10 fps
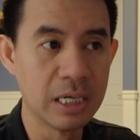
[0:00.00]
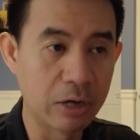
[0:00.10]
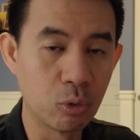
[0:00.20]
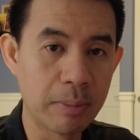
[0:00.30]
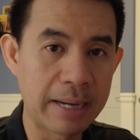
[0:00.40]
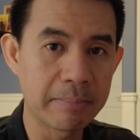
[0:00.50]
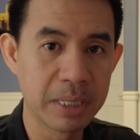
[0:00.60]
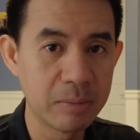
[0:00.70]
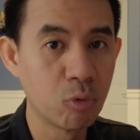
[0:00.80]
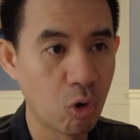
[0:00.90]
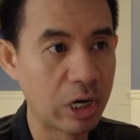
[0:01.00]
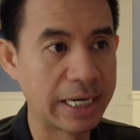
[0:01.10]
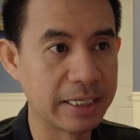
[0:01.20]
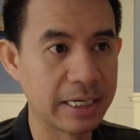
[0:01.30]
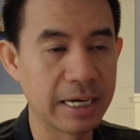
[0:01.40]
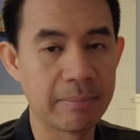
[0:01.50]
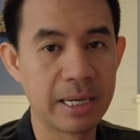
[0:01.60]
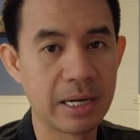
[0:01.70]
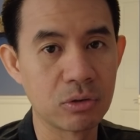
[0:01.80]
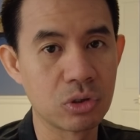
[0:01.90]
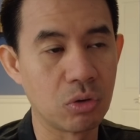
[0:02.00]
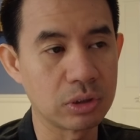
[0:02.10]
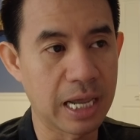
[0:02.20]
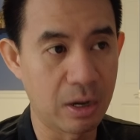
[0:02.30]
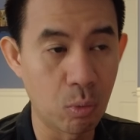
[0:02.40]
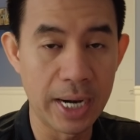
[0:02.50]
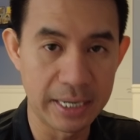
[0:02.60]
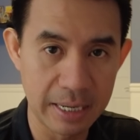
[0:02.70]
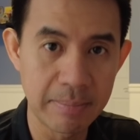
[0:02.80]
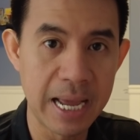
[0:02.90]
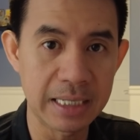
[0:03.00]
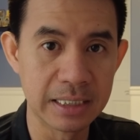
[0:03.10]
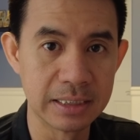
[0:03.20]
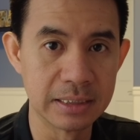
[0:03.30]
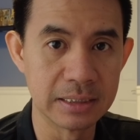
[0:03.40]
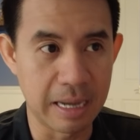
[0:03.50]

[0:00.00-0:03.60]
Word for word: อนุมัติเพิ่มวงเงินนะครับให้เราส่งแต่ละวันได้มากขึ้น